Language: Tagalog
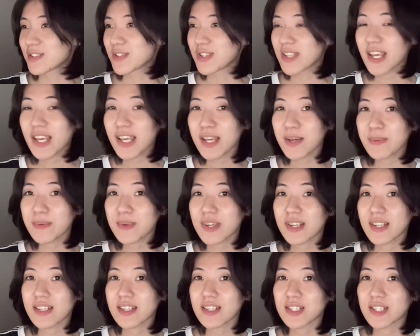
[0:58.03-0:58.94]
Today, I'm
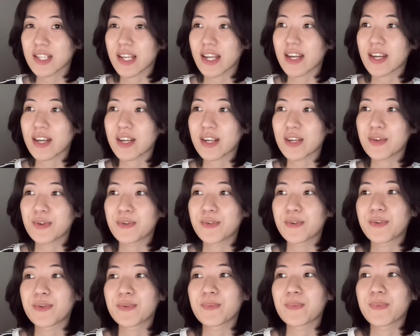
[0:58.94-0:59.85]
gonna share
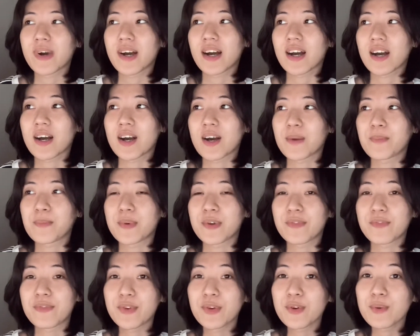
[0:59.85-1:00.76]
yung mga
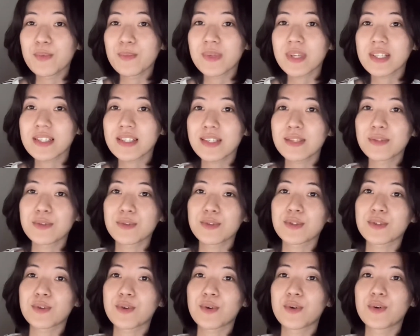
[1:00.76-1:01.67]
perfume na
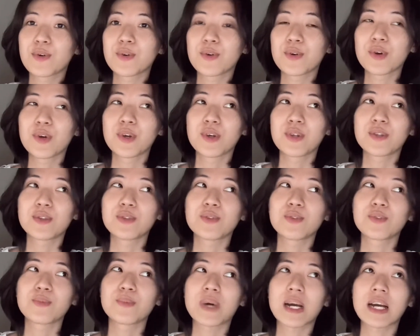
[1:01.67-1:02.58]
sinuot ko
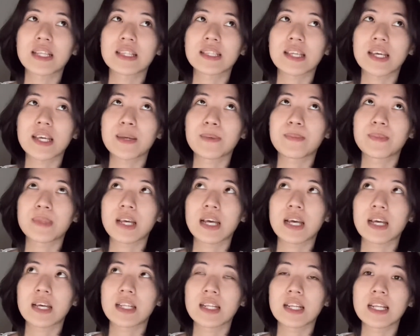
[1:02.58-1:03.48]
noong mga time
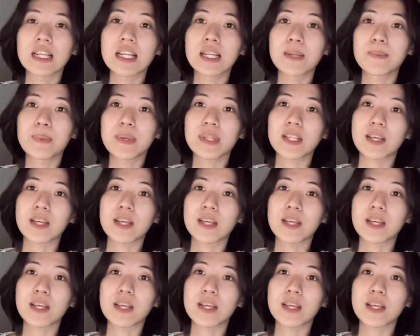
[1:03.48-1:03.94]
na naglilipat